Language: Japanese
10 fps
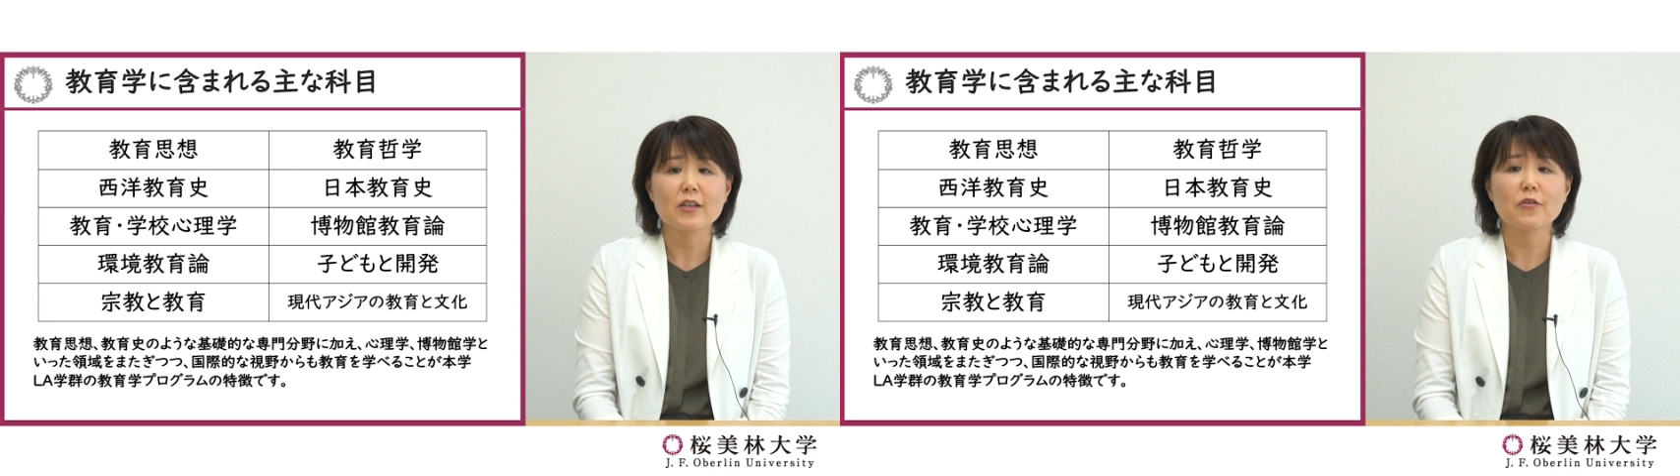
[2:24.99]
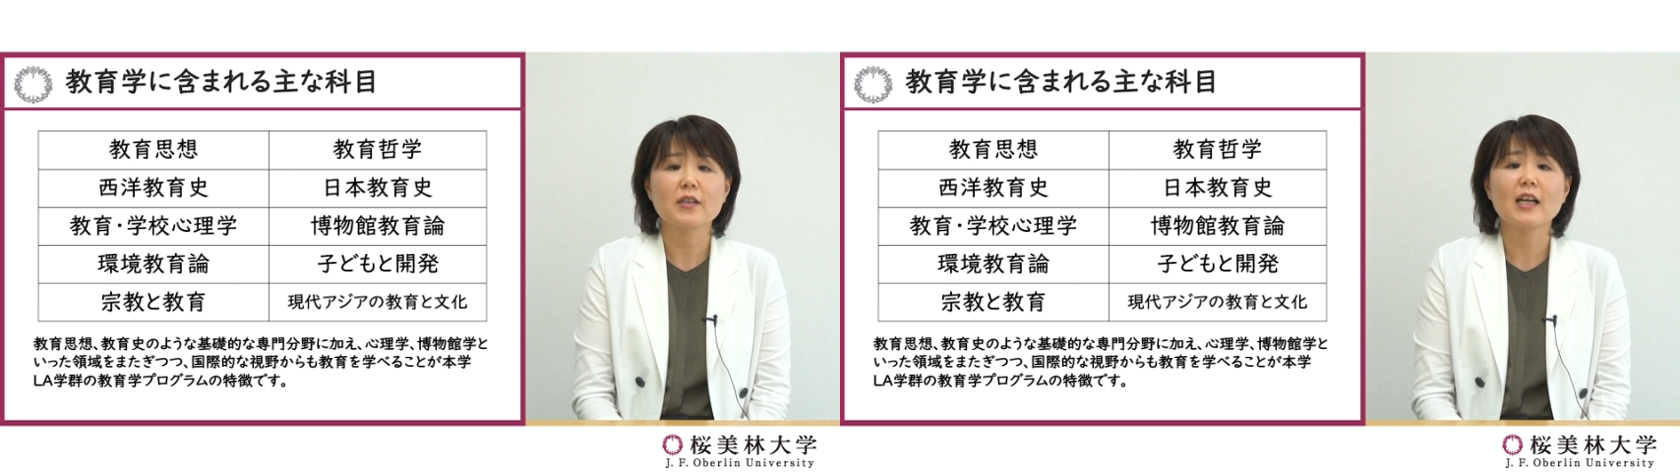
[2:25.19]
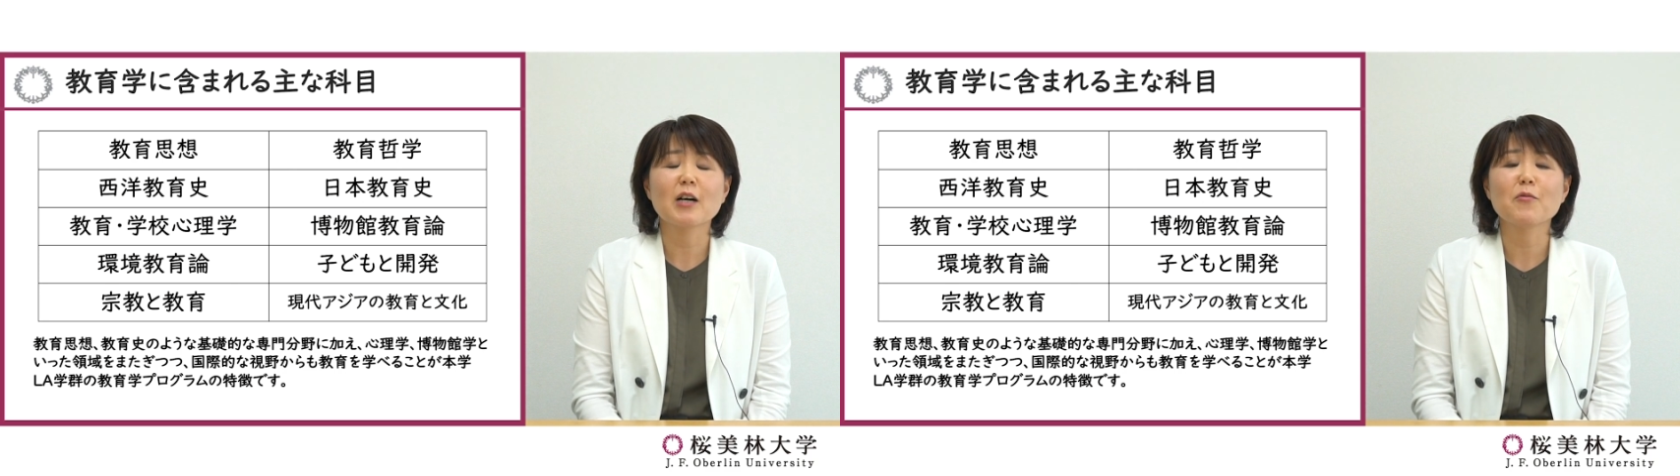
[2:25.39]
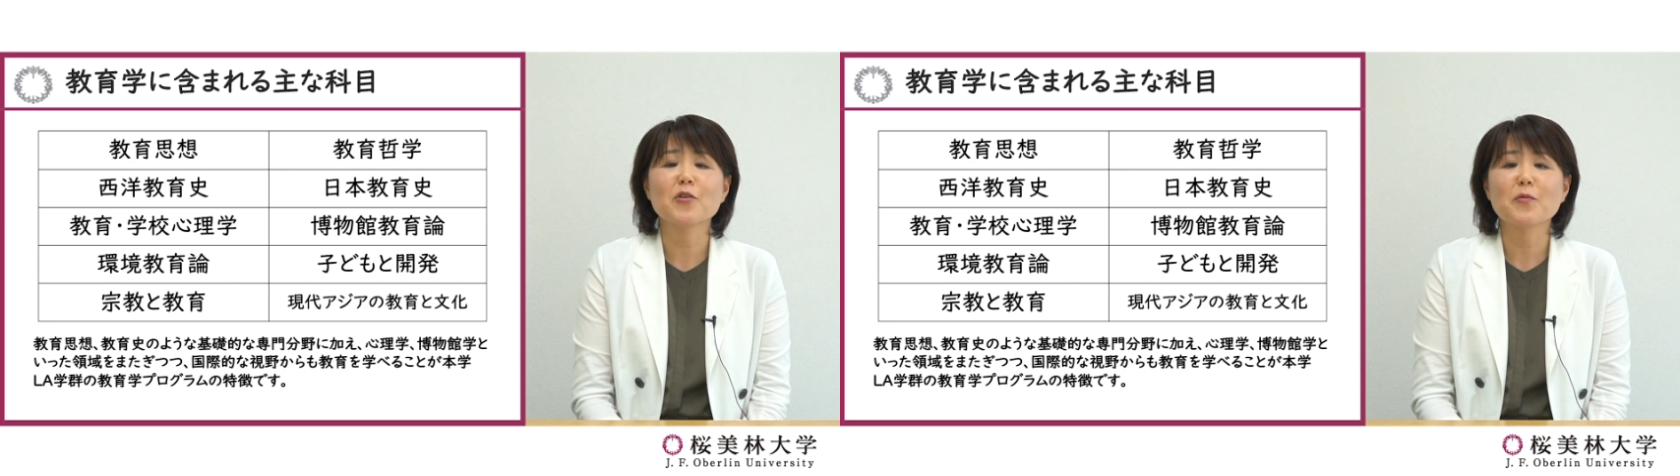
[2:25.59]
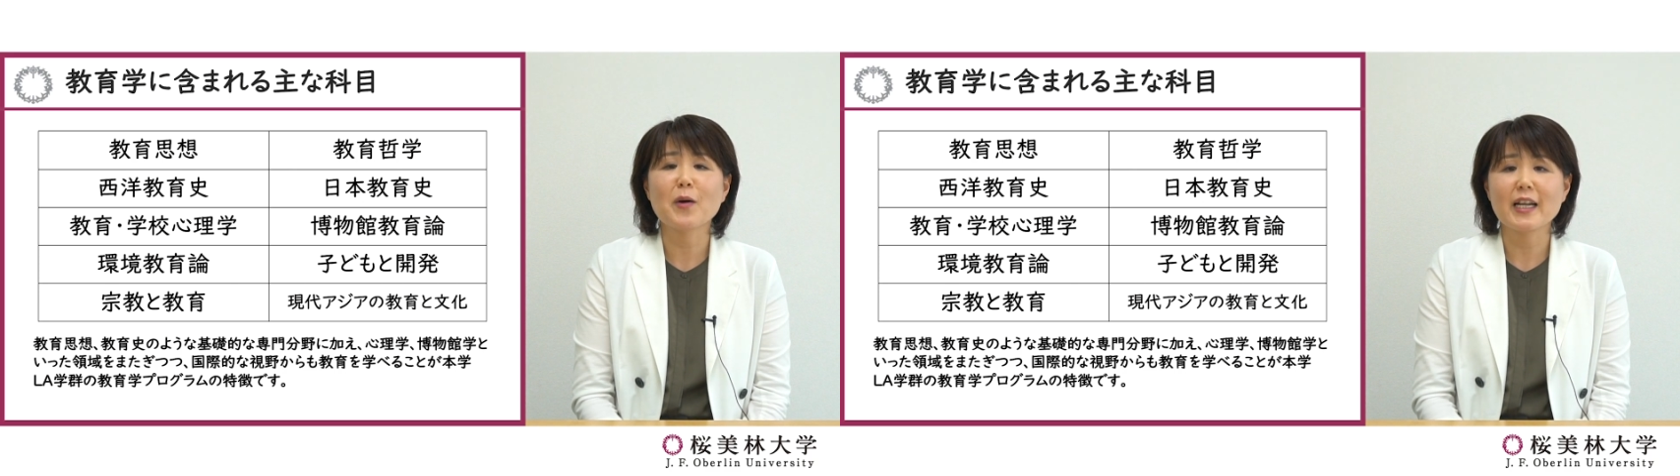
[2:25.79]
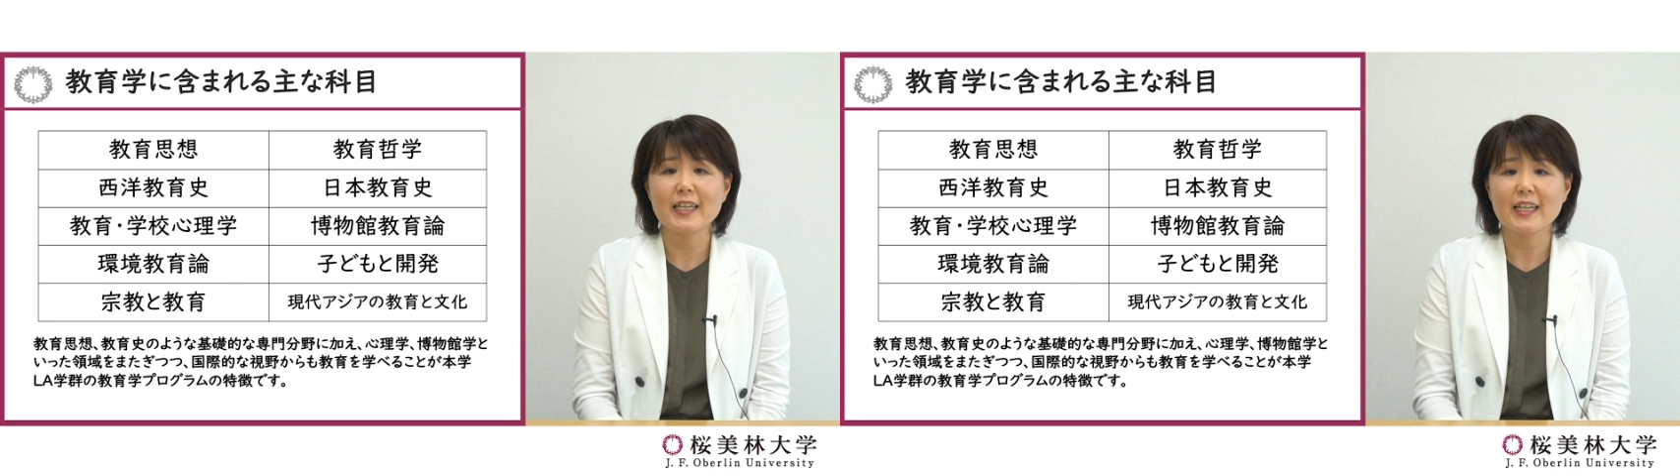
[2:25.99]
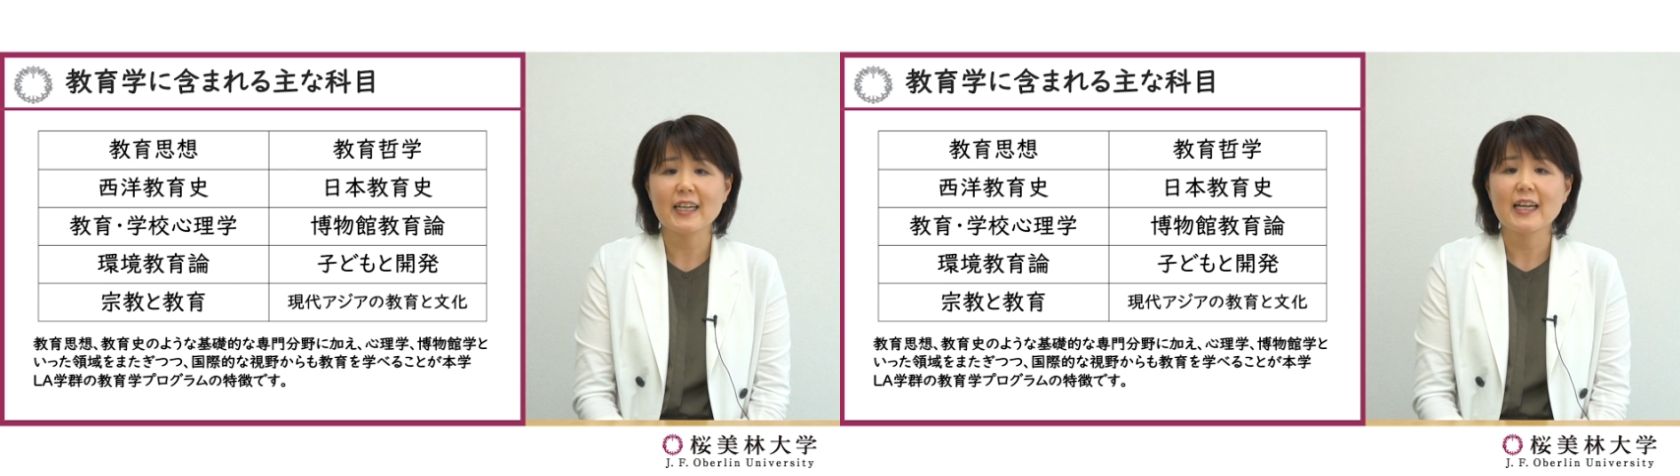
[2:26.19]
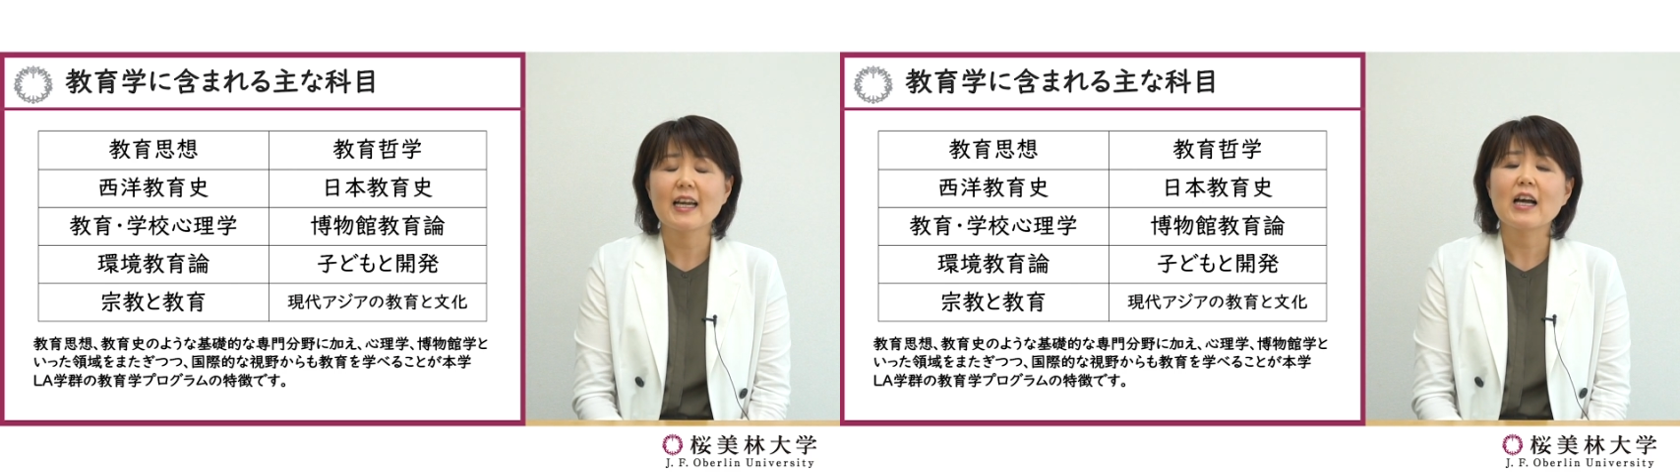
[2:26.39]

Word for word: といった科目もあり